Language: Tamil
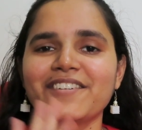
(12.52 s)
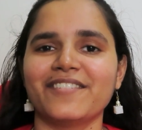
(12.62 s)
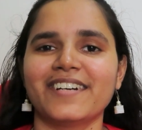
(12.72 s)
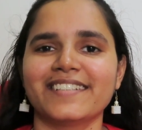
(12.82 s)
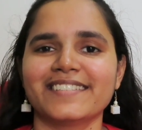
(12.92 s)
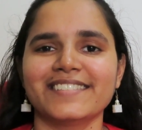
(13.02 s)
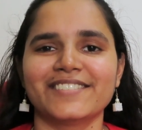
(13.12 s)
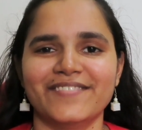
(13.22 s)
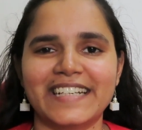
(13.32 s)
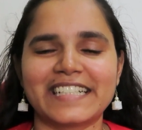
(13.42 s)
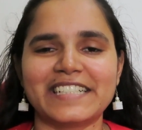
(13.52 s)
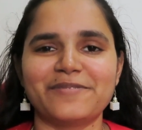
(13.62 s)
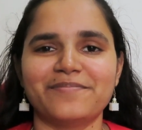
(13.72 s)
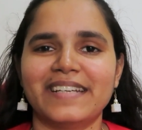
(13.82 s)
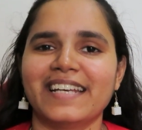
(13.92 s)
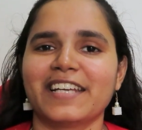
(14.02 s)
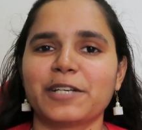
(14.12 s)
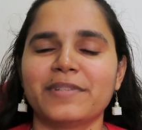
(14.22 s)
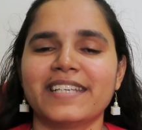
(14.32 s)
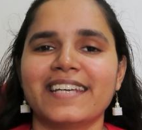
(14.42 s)
எவ்ரிவான் வணக்கம்
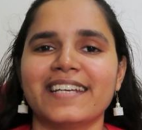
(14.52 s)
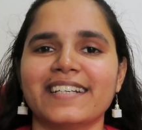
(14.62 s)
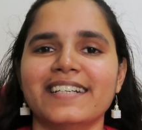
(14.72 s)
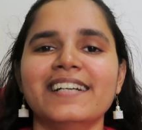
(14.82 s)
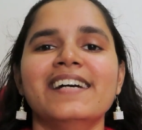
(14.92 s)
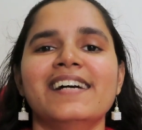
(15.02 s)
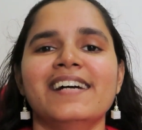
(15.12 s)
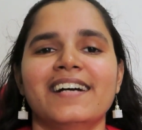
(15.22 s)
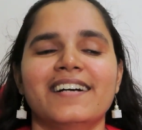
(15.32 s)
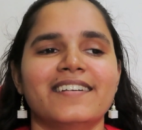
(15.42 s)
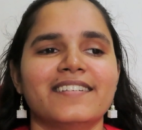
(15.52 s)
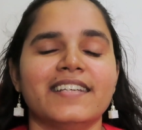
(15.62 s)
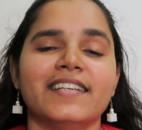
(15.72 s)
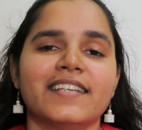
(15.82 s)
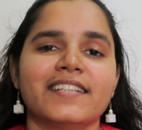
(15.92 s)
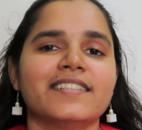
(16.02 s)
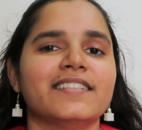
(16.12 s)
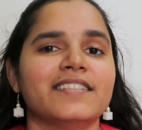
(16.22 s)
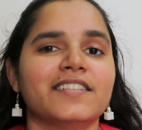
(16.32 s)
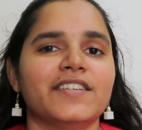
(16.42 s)
எல்லோரும் எப்படி இருக்கீங்க இன்றைக்கு
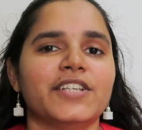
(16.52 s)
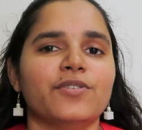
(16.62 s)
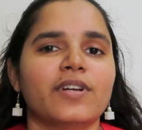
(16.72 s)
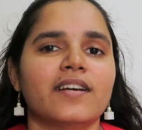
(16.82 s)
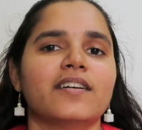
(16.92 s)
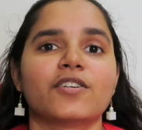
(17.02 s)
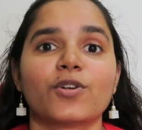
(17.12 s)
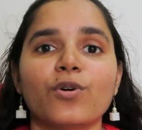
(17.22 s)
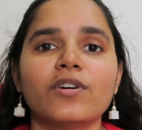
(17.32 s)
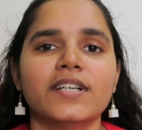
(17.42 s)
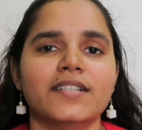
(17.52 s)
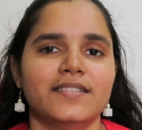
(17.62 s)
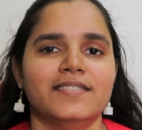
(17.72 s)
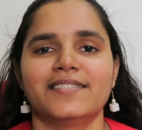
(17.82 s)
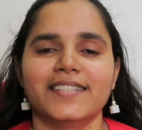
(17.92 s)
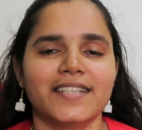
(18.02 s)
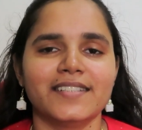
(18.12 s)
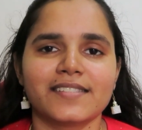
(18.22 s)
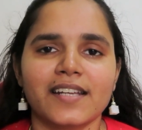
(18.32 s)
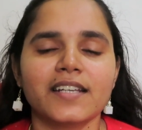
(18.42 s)
இந்த வீடியோவில் க்ளோ கேர்ள்
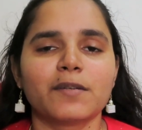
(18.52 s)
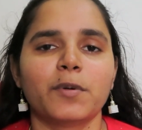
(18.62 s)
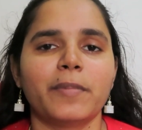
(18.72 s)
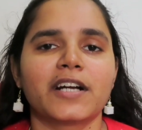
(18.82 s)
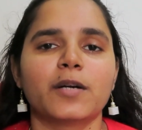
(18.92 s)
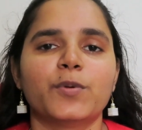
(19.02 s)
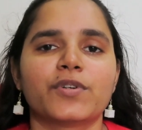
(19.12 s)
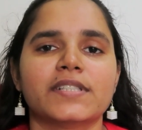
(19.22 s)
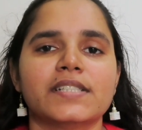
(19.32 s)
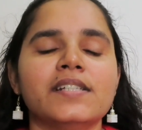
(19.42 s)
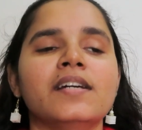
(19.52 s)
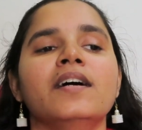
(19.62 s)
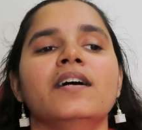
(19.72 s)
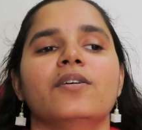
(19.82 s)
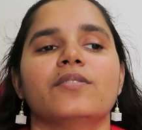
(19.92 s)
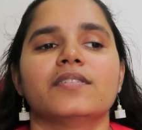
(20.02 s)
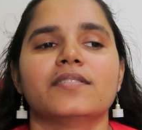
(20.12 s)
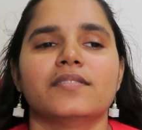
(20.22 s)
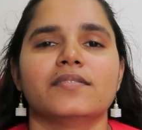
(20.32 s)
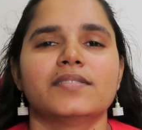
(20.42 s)
சீரீஸில் நம்ம பார்க்க போகிறது ஒரு
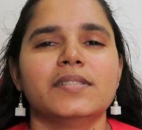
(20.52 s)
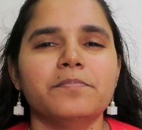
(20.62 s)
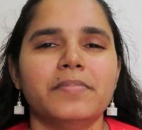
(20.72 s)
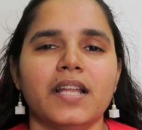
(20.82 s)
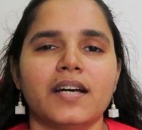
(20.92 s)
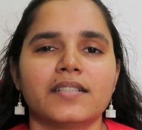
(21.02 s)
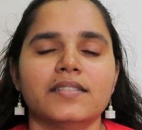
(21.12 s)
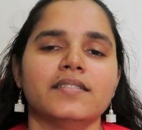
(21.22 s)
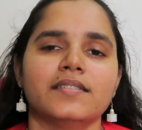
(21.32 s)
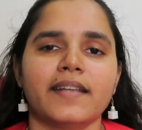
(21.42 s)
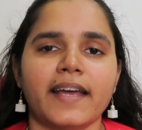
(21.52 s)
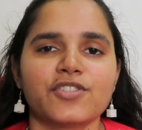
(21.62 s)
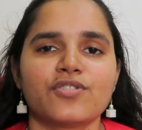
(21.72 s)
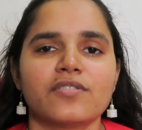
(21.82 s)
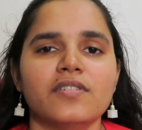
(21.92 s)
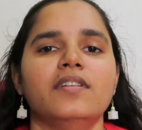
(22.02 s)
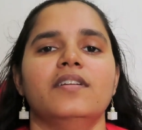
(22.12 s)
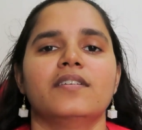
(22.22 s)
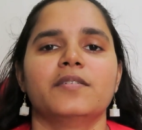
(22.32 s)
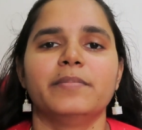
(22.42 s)
சிம்பிளான நேச்சுரல்
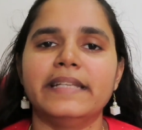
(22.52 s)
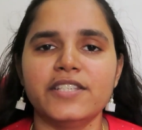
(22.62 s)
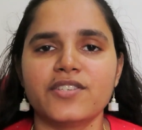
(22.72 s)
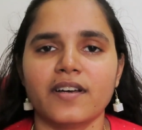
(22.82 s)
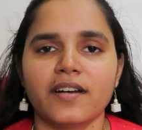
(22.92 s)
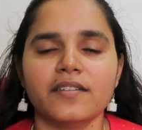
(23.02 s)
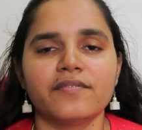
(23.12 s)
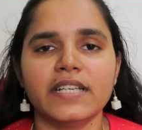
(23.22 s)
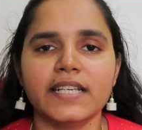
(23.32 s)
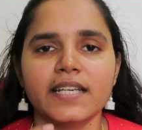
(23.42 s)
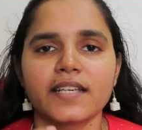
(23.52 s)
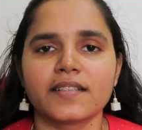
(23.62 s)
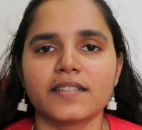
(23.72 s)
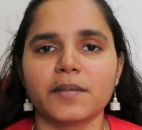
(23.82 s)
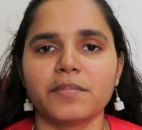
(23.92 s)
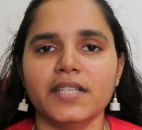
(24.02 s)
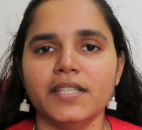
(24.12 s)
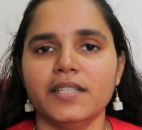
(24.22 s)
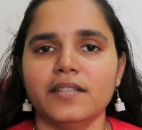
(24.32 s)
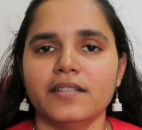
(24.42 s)
ப்ளீச் தான் வீட்டிலே இருந்து எப்படி